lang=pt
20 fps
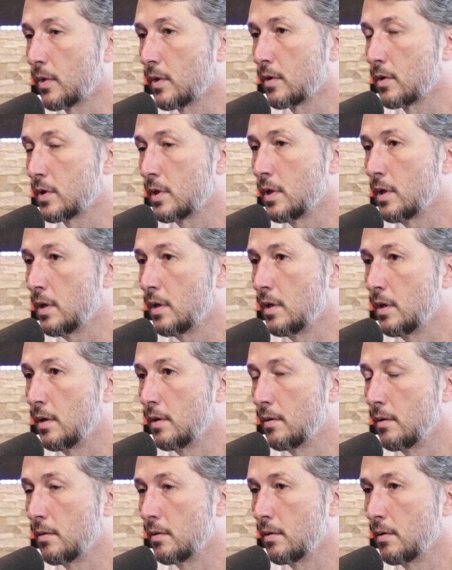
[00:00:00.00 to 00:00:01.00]
Sim,
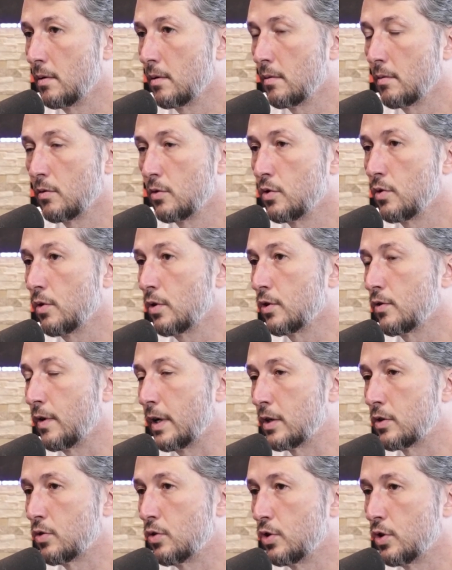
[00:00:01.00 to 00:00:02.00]
e, e, de onde
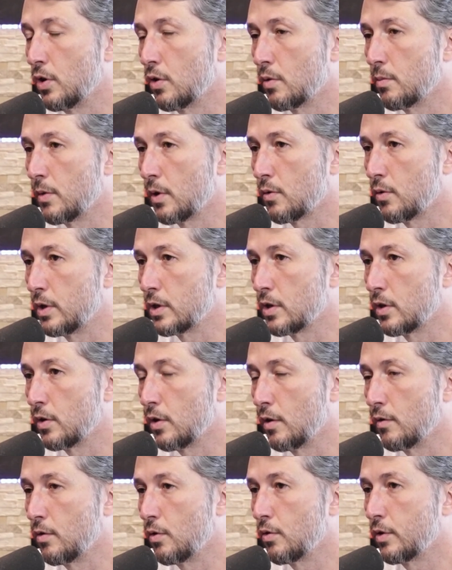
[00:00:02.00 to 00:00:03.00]
vai surgir alguma coisa
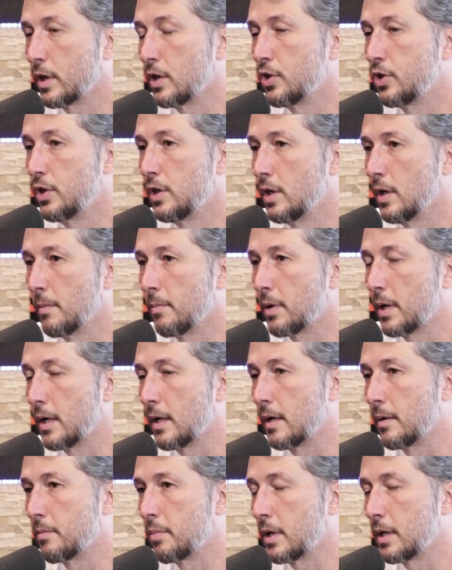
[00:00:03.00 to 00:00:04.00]
nova? Ou o que tinha
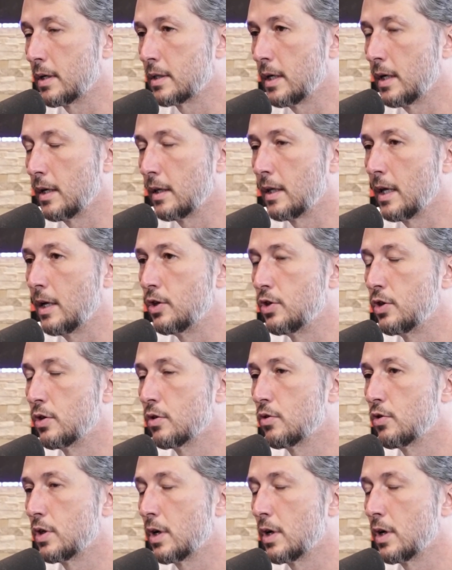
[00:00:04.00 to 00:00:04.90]
para ser entendido já